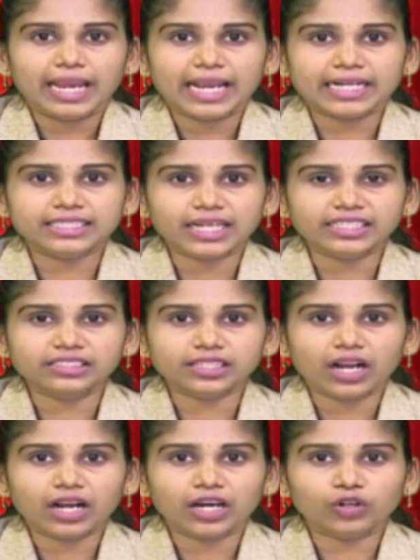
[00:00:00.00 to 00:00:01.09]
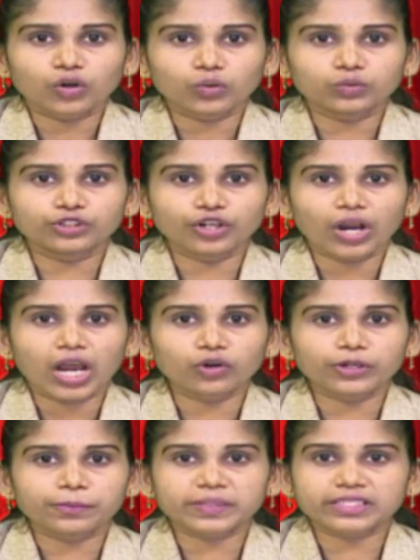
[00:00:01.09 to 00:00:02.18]
ఎక్సైజ్ శాఖలో ఉద్యోగాలు
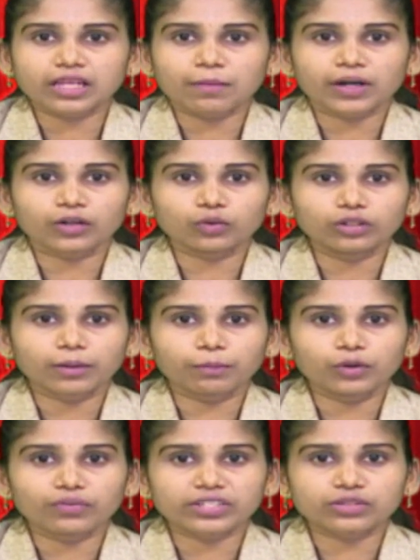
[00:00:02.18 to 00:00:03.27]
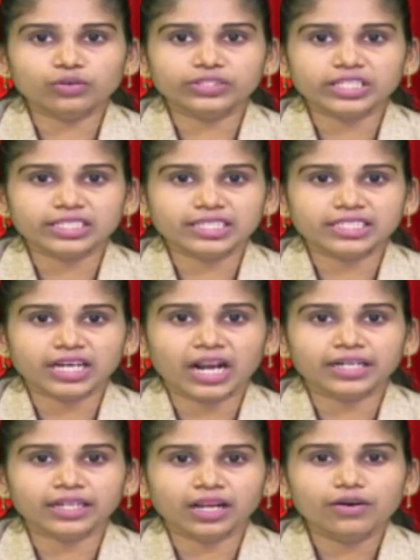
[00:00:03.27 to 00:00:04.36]
ఇప్పిస్తామంటూ డబ్బులు వసూలు చేసిన
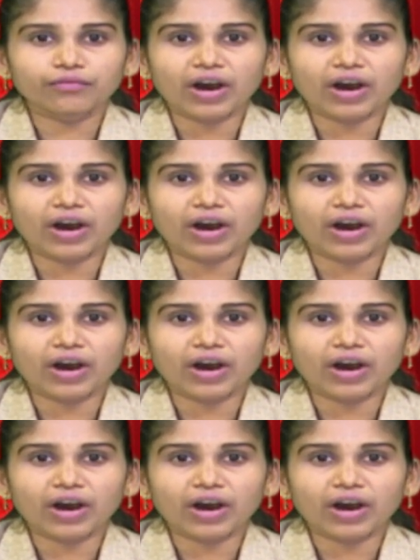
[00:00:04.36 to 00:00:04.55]
సంఘటన